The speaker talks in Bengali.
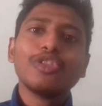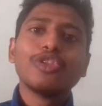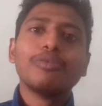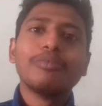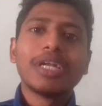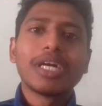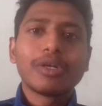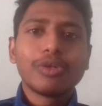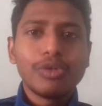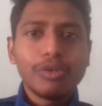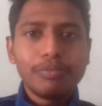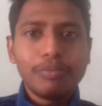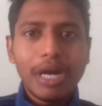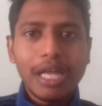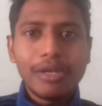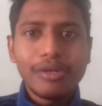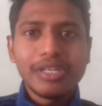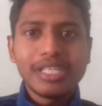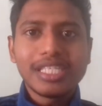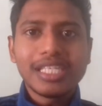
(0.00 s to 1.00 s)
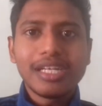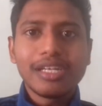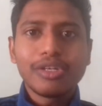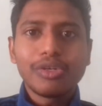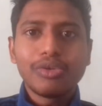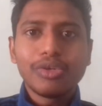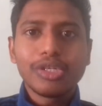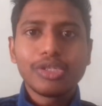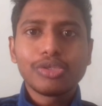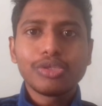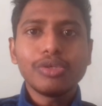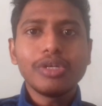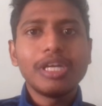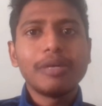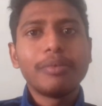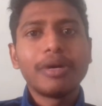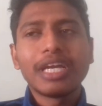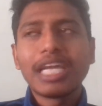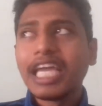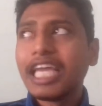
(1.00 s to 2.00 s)
তোমরা খুব ভালো রেজাল্ট করেছো
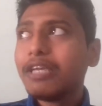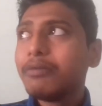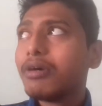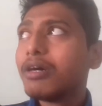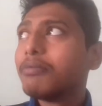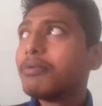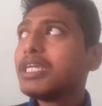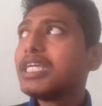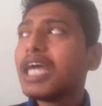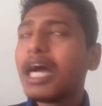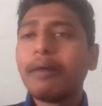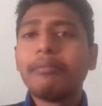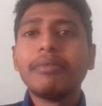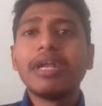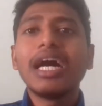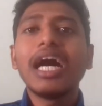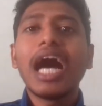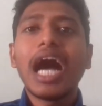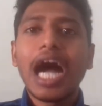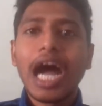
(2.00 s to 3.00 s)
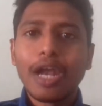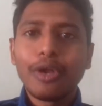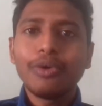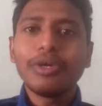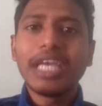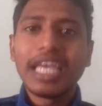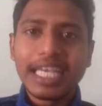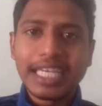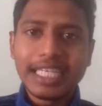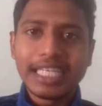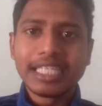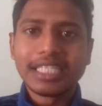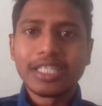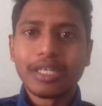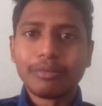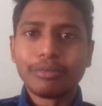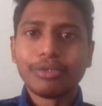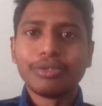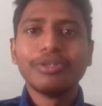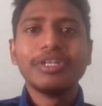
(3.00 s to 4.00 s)
এবং এইভাবেই আমরা আরও এগিয়ে
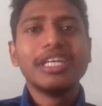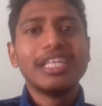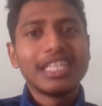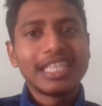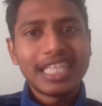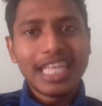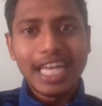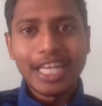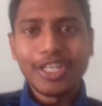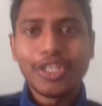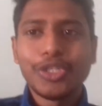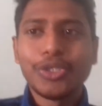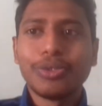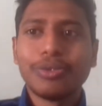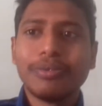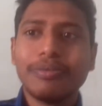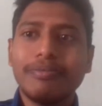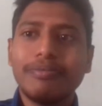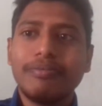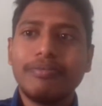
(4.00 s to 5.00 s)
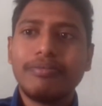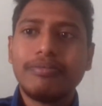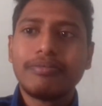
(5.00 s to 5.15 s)
যাব থ্যাংক ইউ